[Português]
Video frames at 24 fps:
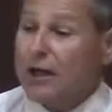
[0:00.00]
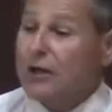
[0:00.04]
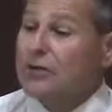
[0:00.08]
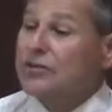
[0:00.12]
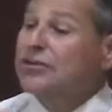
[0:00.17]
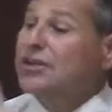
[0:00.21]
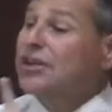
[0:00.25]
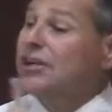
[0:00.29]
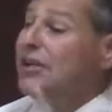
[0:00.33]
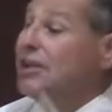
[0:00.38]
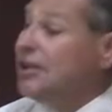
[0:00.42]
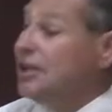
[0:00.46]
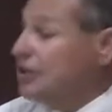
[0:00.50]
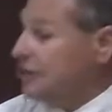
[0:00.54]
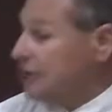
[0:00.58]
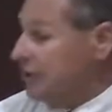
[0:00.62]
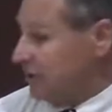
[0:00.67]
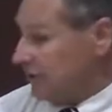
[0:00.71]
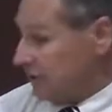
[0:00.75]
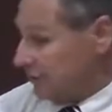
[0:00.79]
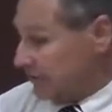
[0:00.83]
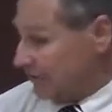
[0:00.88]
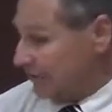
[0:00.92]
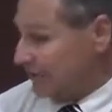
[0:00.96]
é o
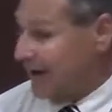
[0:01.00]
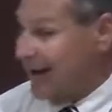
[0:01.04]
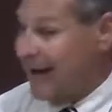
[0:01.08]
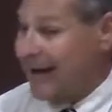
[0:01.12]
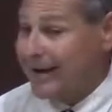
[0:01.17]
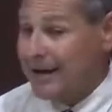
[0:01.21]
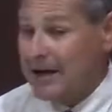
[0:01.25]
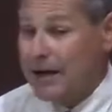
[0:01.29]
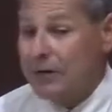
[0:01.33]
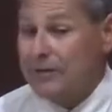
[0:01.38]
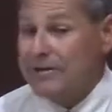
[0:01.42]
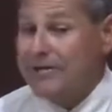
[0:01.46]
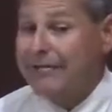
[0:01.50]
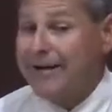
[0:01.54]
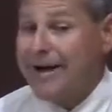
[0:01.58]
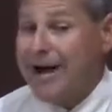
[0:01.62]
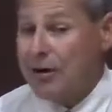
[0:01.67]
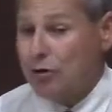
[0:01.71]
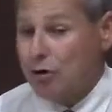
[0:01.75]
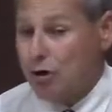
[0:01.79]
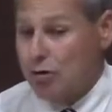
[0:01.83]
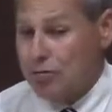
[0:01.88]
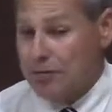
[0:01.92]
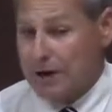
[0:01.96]
seguinte: varão e
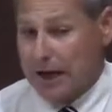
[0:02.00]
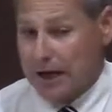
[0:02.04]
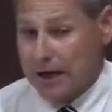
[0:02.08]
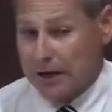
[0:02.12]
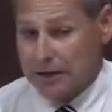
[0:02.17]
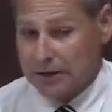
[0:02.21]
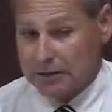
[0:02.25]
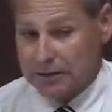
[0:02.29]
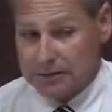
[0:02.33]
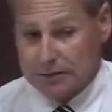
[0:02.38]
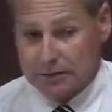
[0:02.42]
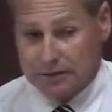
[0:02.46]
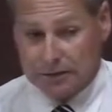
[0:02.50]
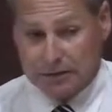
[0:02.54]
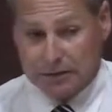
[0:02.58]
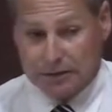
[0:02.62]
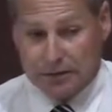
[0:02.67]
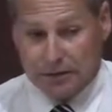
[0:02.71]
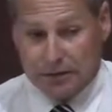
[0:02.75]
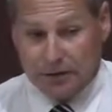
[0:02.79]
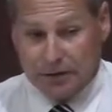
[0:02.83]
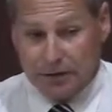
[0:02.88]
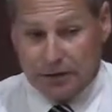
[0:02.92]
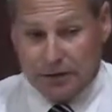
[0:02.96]
varoa.
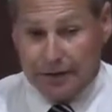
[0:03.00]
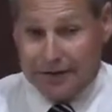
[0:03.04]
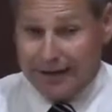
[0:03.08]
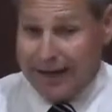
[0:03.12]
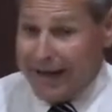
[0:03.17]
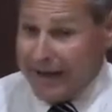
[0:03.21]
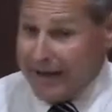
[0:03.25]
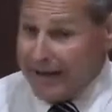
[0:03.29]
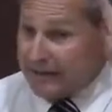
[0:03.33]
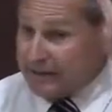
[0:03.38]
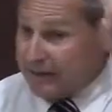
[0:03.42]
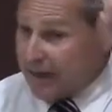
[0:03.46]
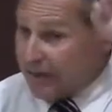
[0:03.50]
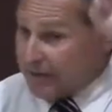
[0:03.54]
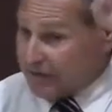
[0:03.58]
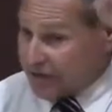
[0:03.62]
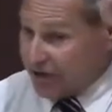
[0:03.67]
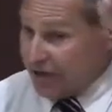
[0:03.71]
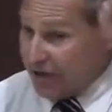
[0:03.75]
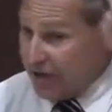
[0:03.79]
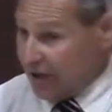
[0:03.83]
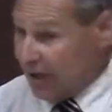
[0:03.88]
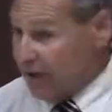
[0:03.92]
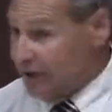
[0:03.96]
Lá em
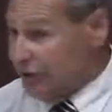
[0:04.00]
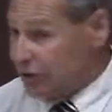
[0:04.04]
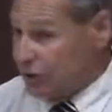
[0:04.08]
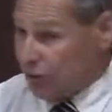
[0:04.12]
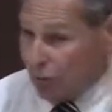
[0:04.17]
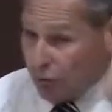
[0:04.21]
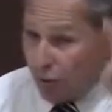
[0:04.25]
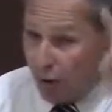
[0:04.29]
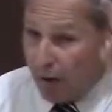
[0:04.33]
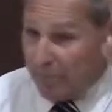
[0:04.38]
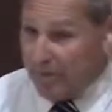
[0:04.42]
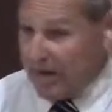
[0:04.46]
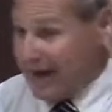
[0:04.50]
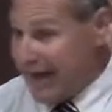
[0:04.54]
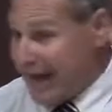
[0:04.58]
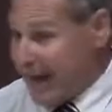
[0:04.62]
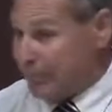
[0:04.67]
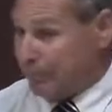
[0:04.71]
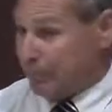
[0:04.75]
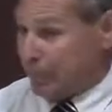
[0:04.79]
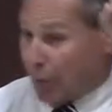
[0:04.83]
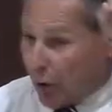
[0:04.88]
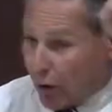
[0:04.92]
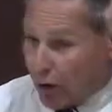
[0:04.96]
Itatinga tinha um homem
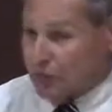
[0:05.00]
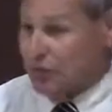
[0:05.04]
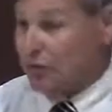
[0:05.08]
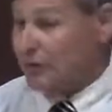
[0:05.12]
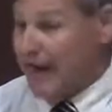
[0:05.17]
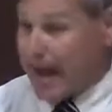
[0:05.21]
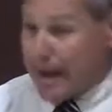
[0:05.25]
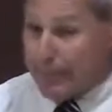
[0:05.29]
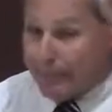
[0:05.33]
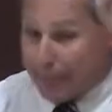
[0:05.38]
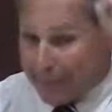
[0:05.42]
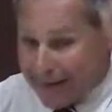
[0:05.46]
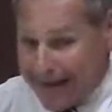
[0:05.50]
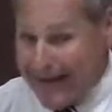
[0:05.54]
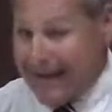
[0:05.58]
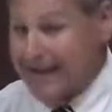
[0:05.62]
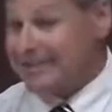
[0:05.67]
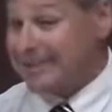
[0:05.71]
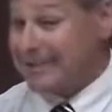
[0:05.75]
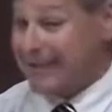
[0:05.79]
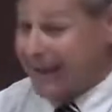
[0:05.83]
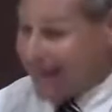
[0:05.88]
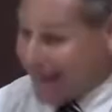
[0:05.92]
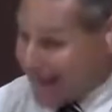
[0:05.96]
leproso na
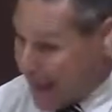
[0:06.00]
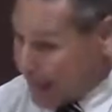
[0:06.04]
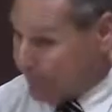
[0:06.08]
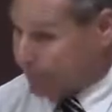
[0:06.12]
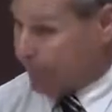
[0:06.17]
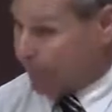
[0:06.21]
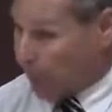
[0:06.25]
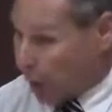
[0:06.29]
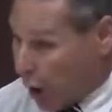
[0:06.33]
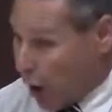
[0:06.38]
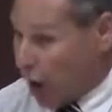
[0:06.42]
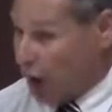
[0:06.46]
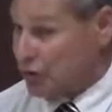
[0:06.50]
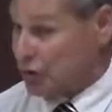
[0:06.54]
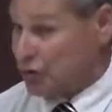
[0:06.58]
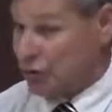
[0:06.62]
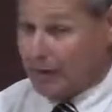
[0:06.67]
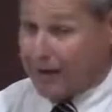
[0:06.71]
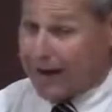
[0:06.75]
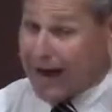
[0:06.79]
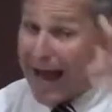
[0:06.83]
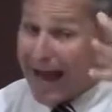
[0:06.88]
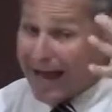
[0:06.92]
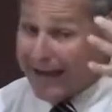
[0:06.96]
praça, leproso,
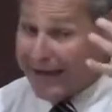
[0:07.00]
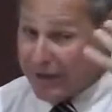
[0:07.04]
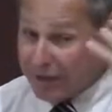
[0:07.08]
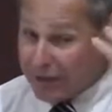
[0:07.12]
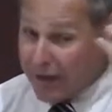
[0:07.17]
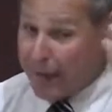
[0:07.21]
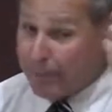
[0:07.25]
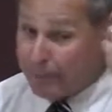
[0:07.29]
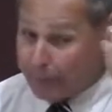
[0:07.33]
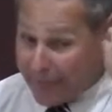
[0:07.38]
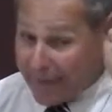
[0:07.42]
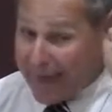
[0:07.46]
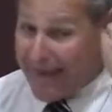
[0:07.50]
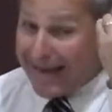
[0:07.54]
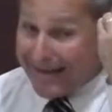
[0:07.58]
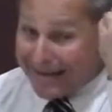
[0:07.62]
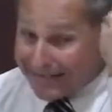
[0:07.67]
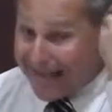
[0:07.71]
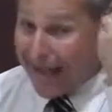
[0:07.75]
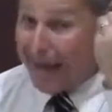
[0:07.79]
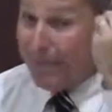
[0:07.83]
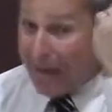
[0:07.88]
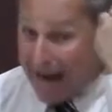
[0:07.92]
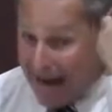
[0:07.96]
caindo a pele
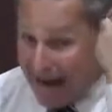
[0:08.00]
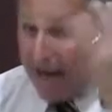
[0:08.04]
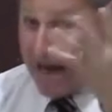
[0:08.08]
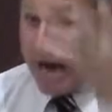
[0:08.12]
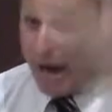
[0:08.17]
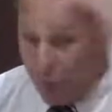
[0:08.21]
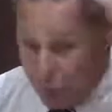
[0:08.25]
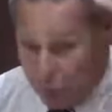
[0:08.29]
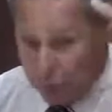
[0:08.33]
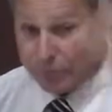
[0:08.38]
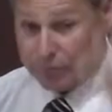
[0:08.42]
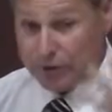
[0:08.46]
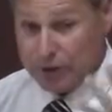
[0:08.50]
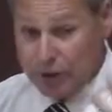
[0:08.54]
da mão.